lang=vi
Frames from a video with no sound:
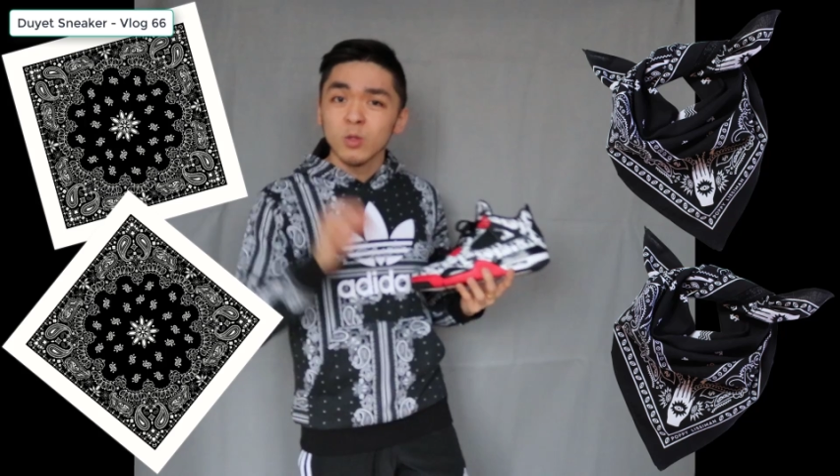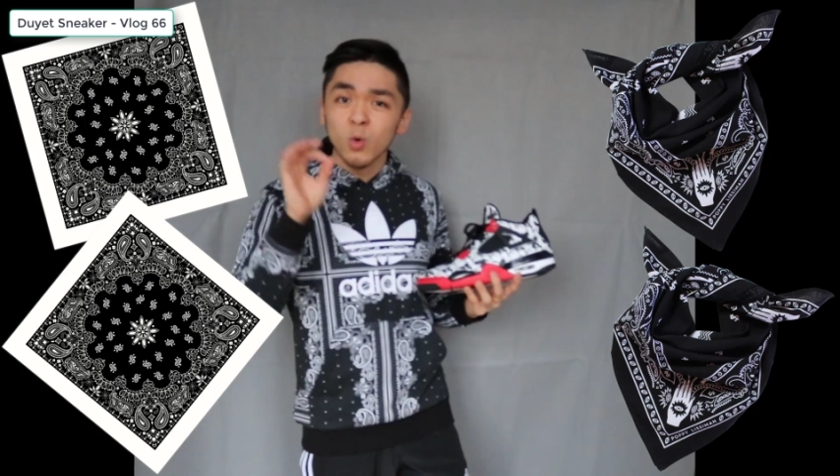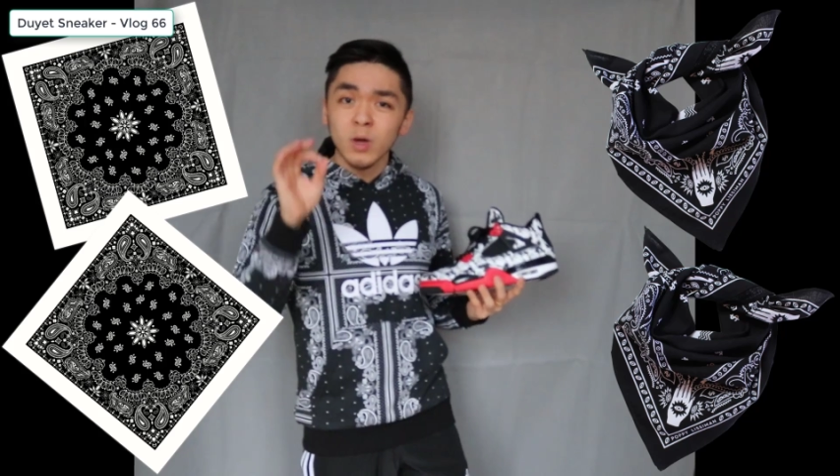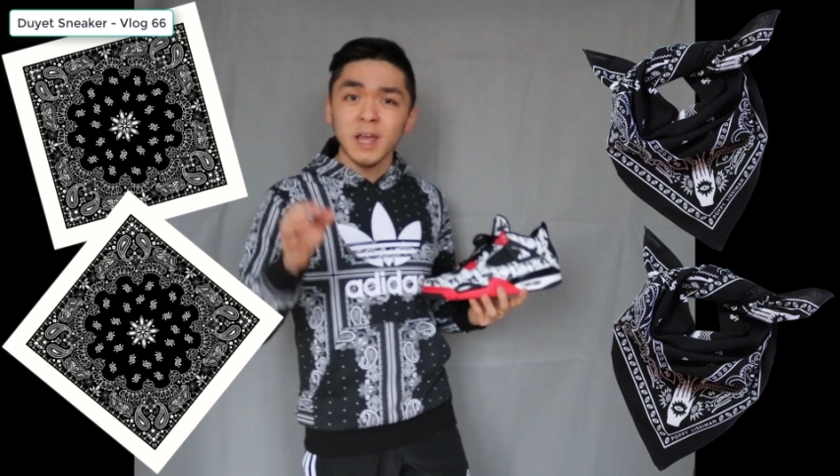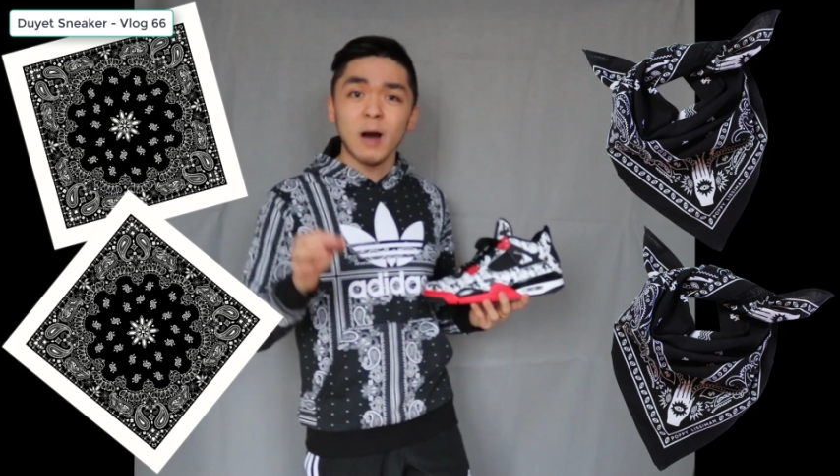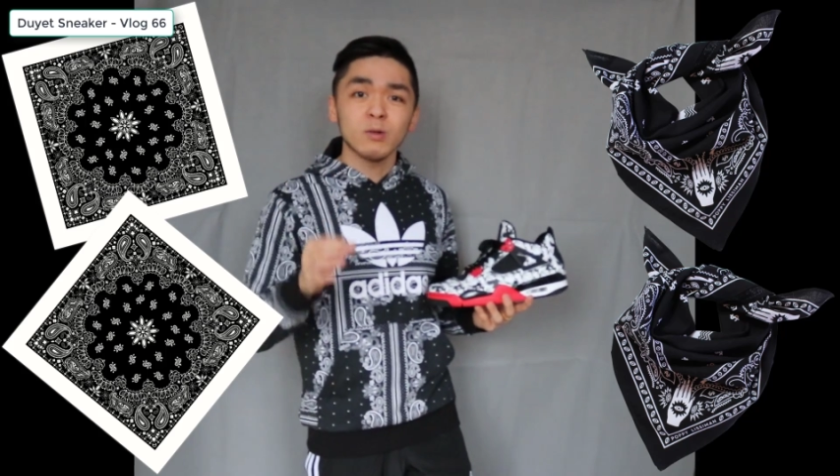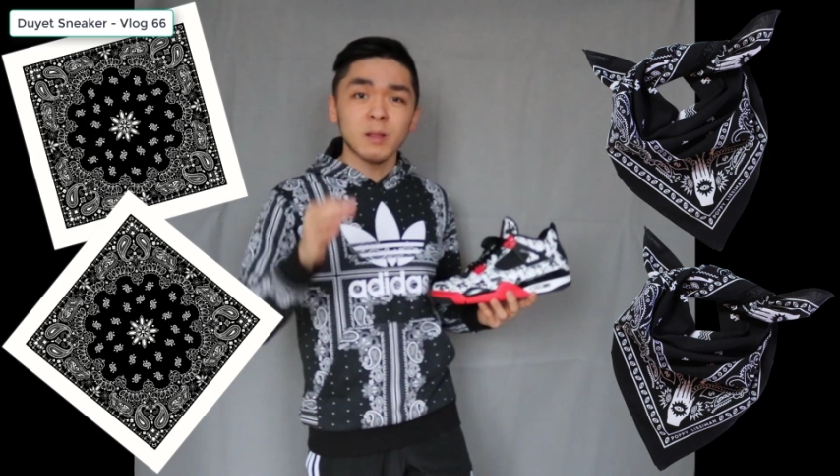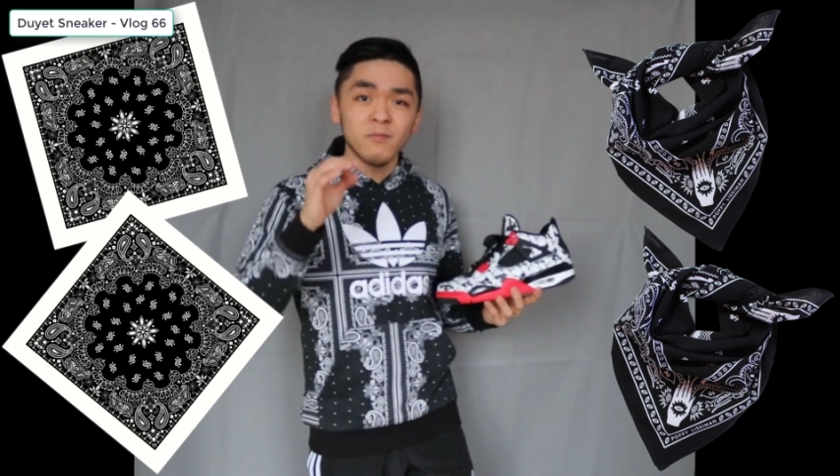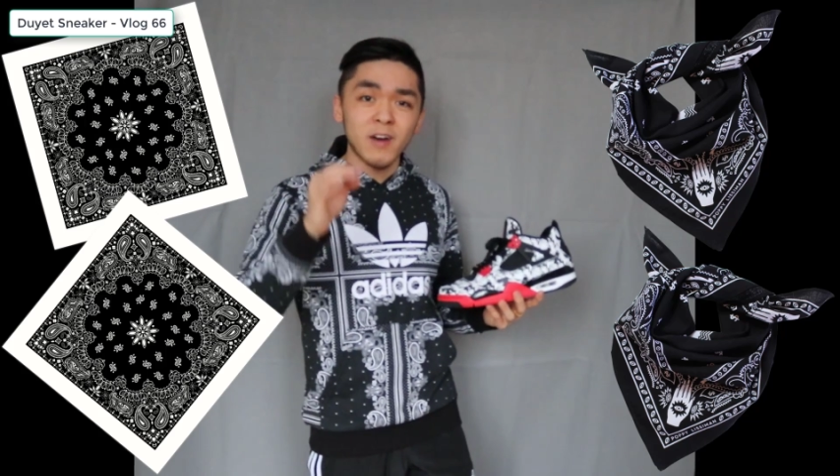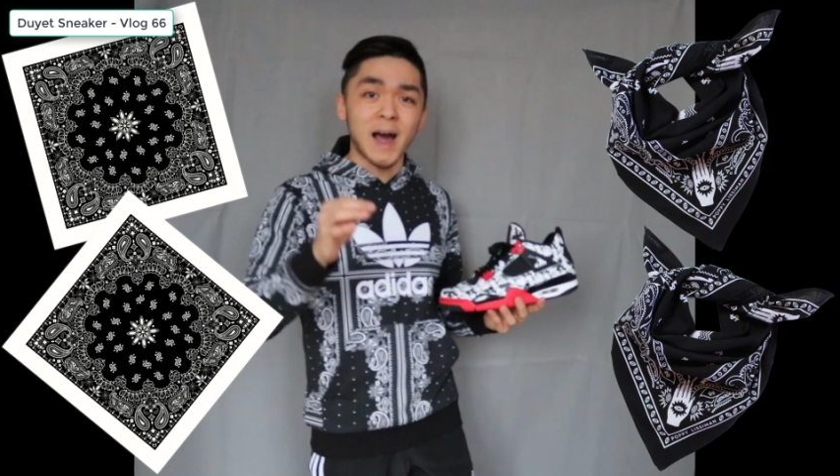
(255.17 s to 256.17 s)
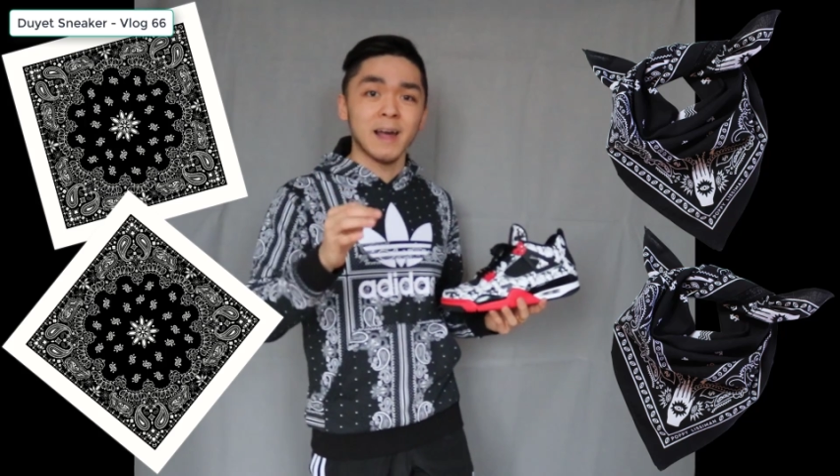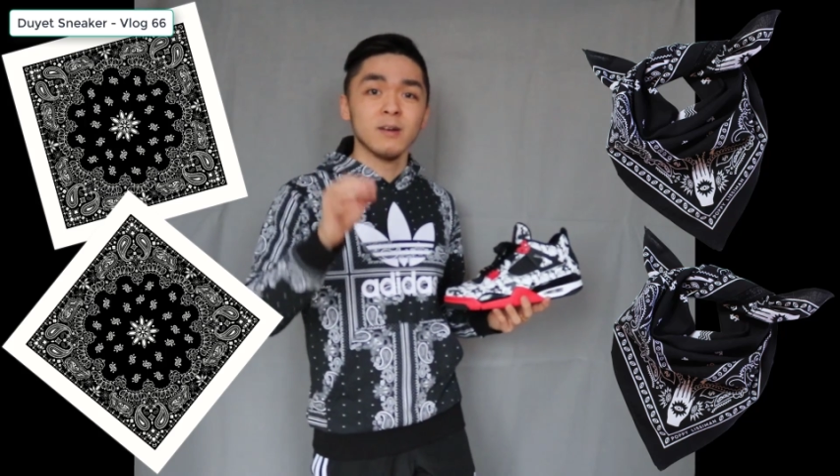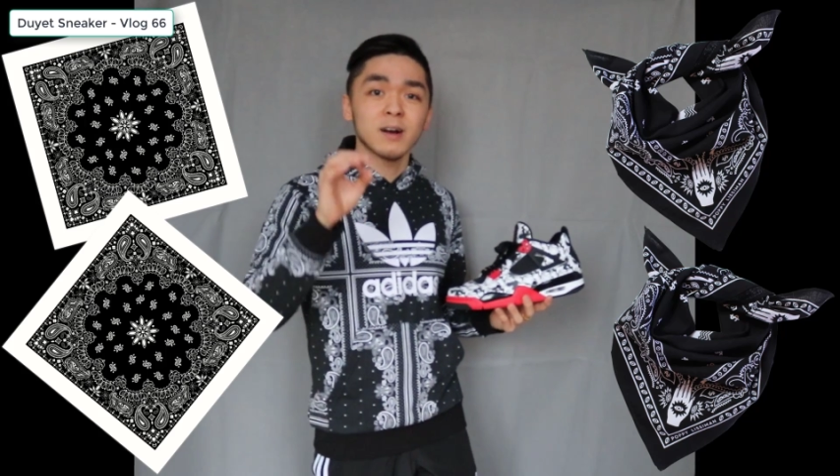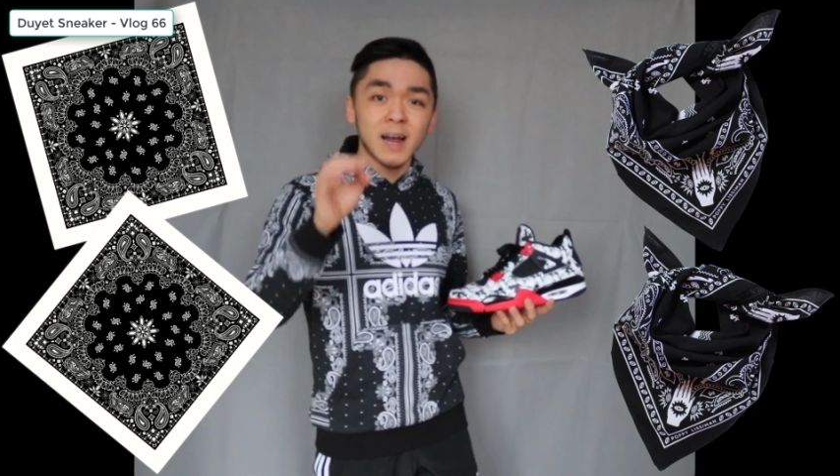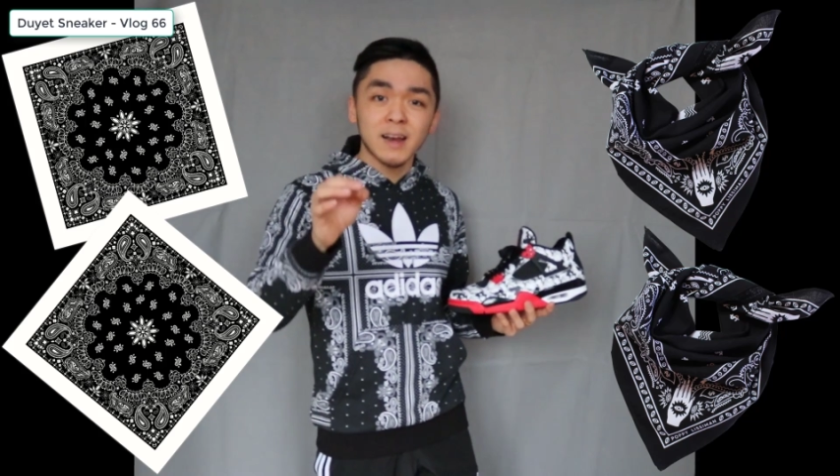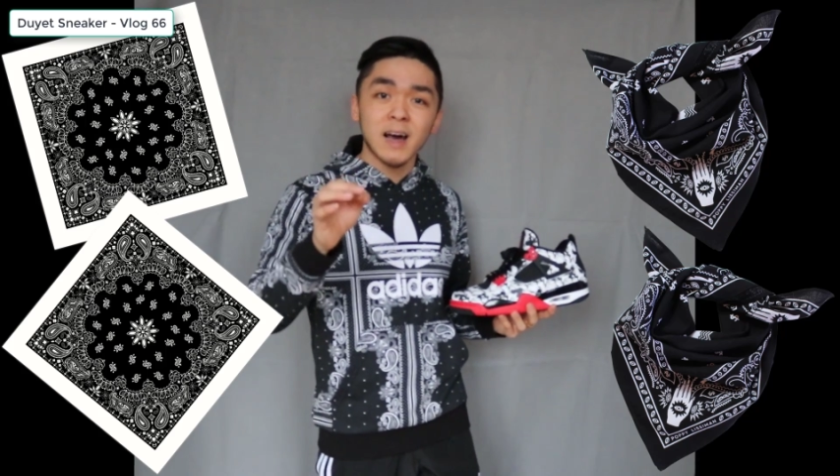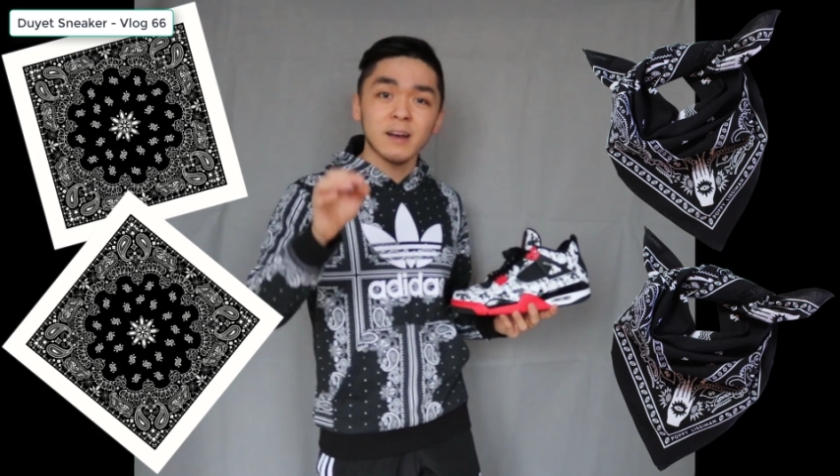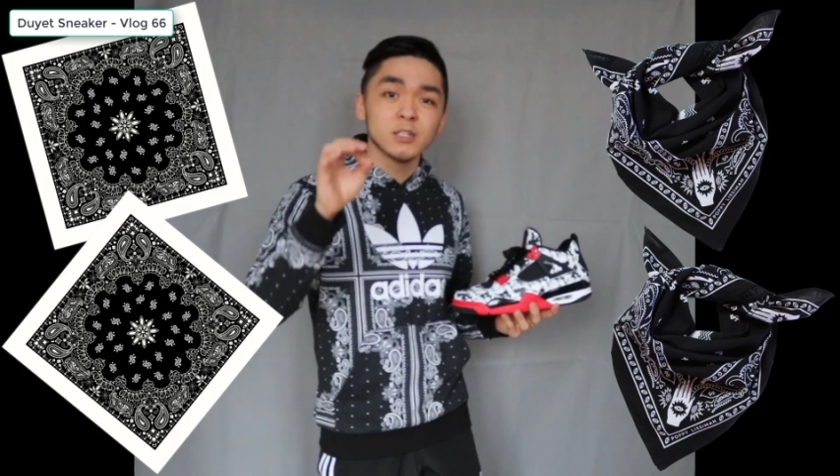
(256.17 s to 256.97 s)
tùy theo cái tấm vải được cắt ra